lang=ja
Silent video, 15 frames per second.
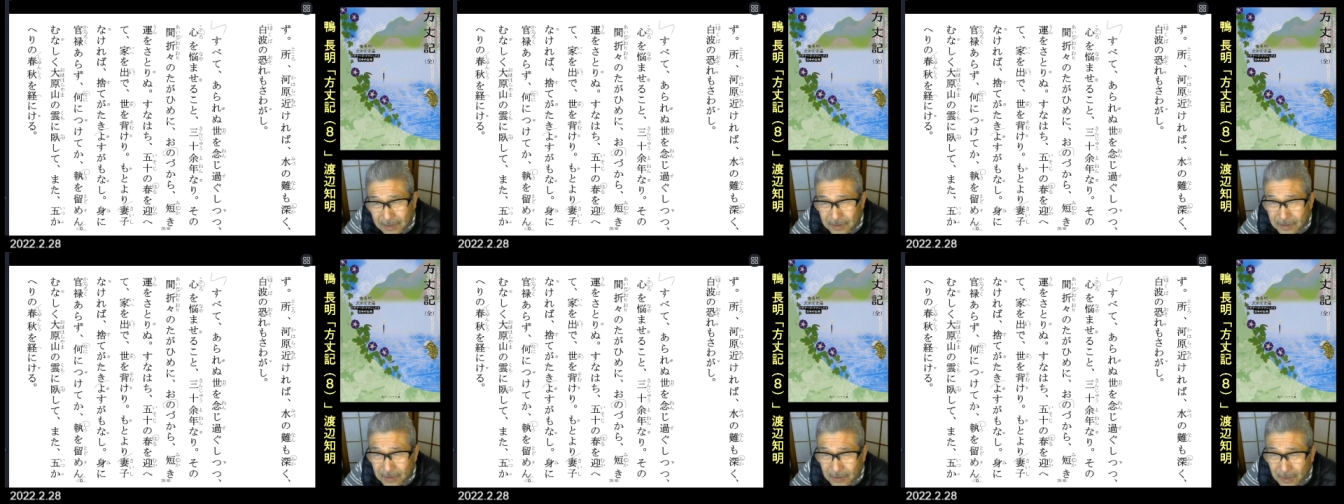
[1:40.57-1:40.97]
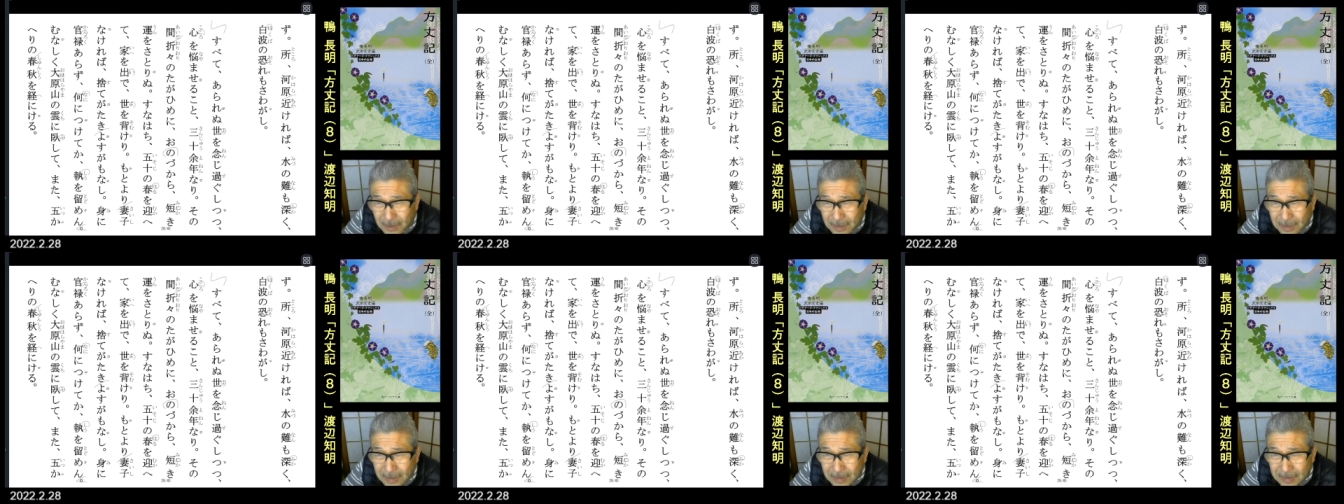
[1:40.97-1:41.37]
ず
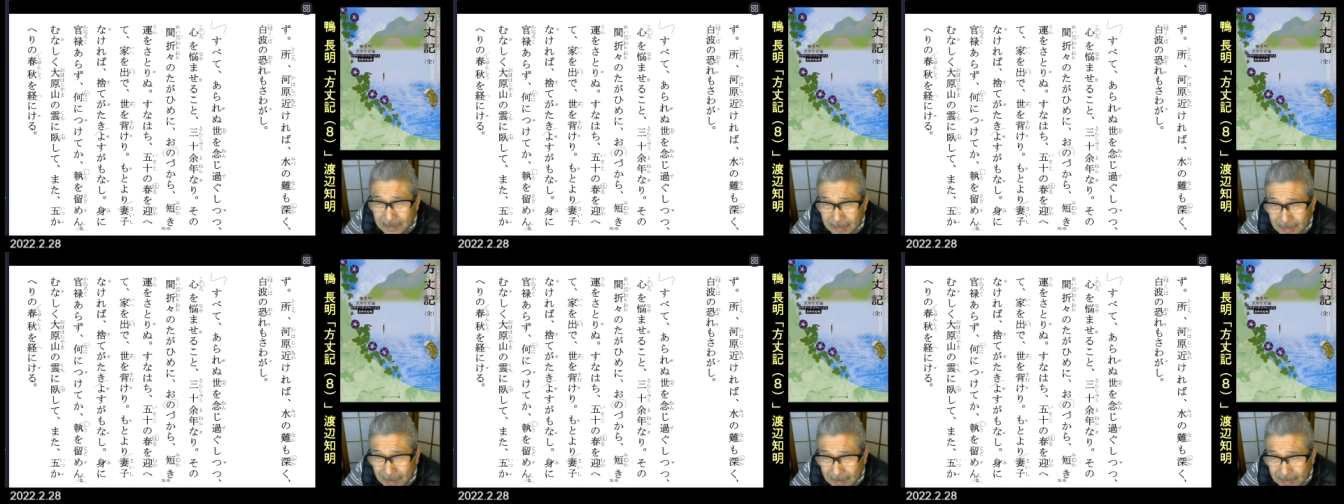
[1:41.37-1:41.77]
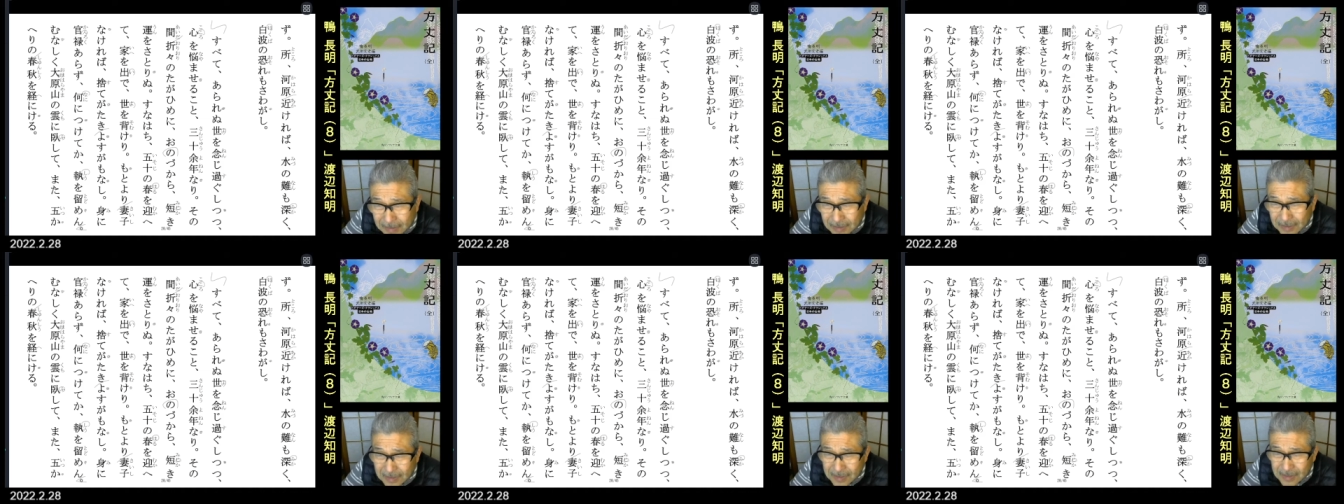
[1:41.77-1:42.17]

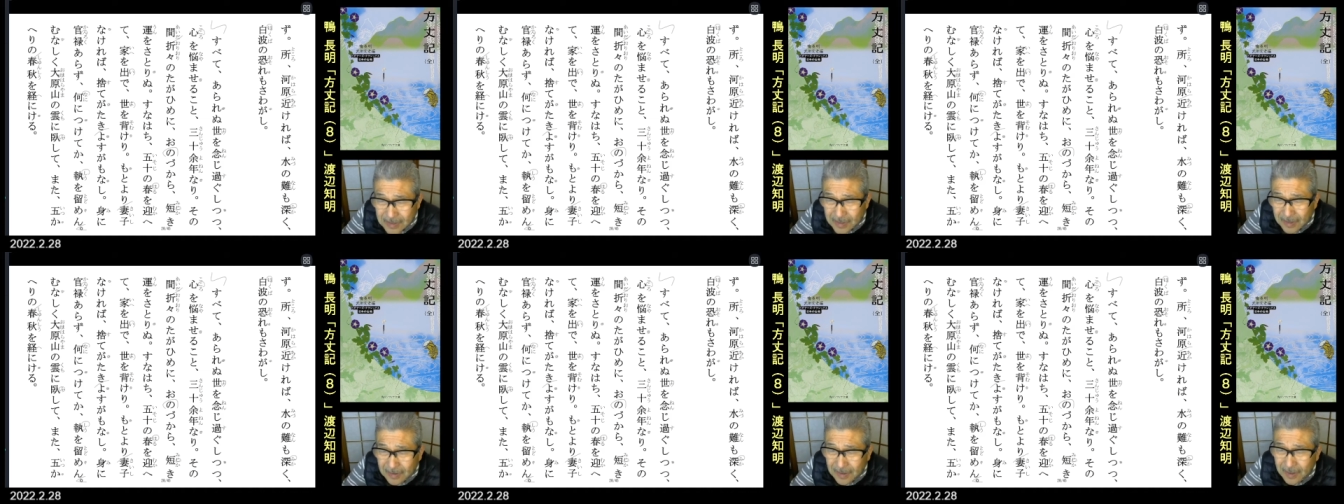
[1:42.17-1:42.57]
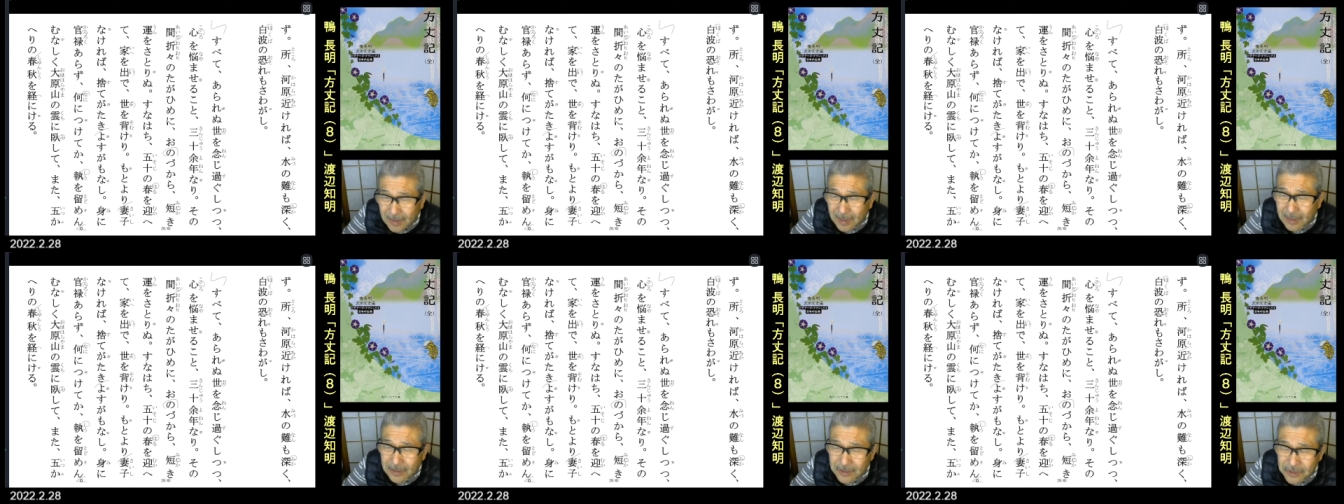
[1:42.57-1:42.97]
何につけて
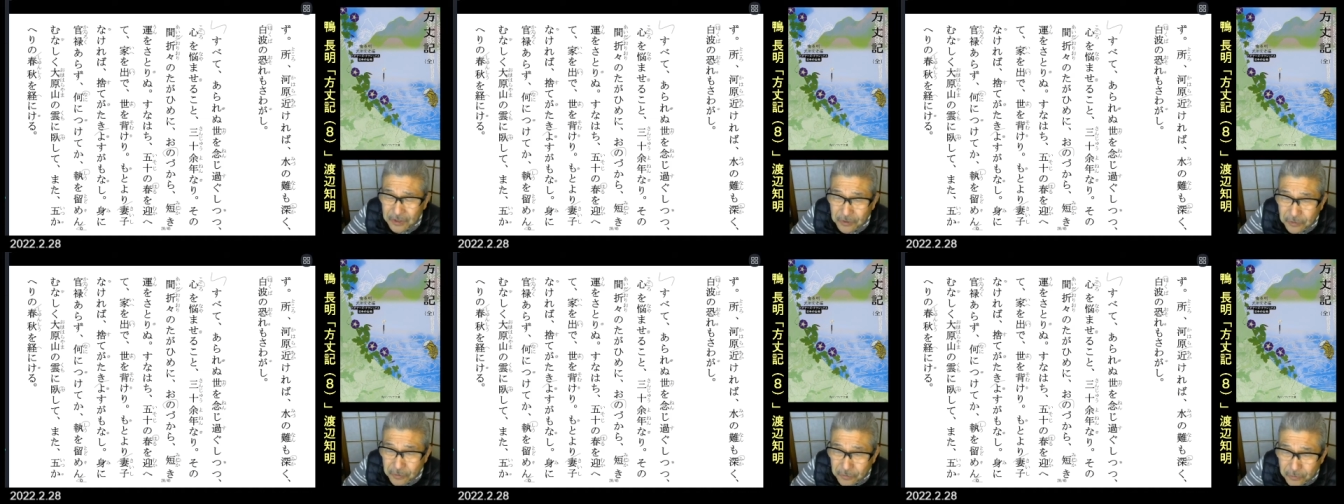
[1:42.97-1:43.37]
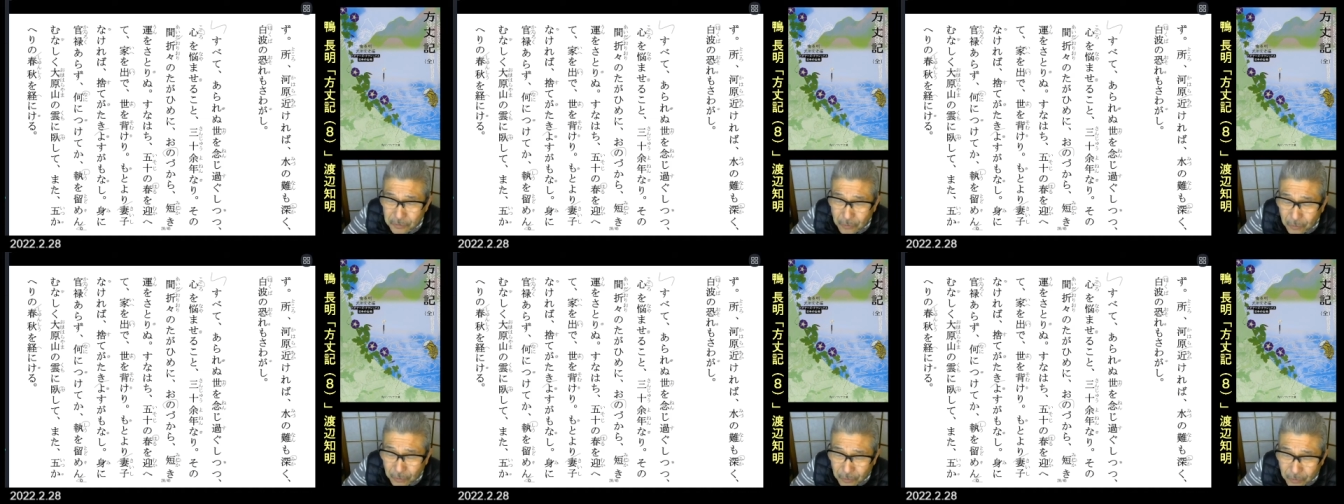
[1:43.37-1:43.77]
か衆
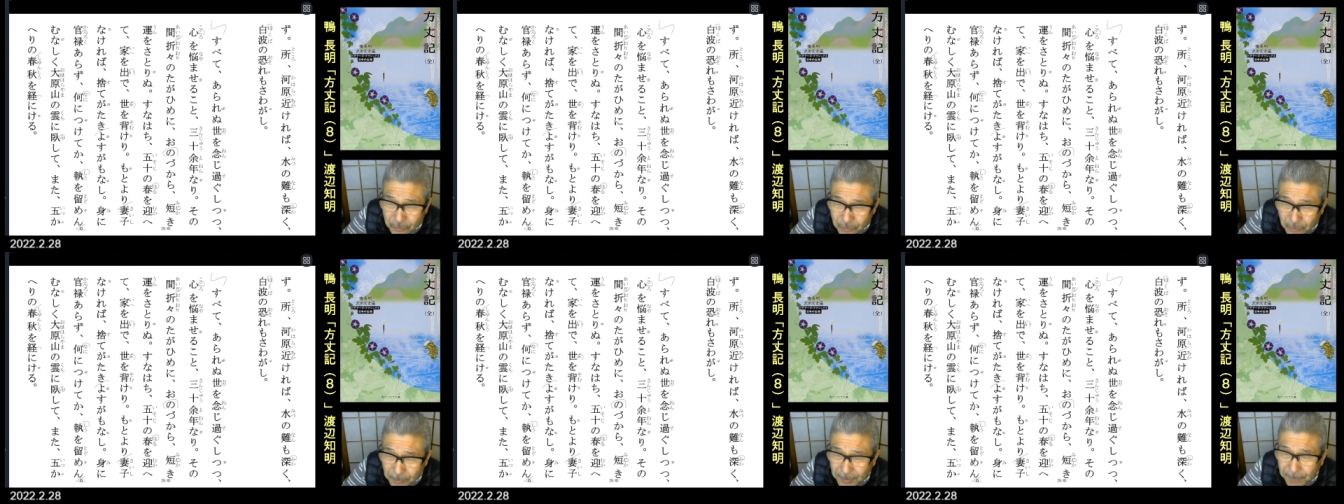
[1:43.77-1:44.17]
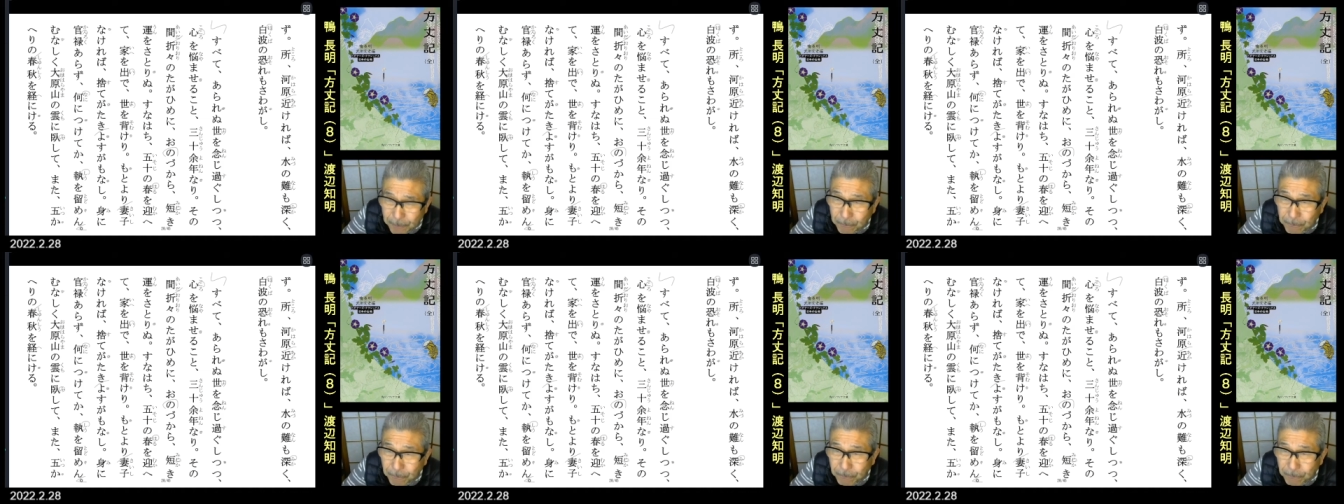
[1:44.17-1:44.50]
をとどめん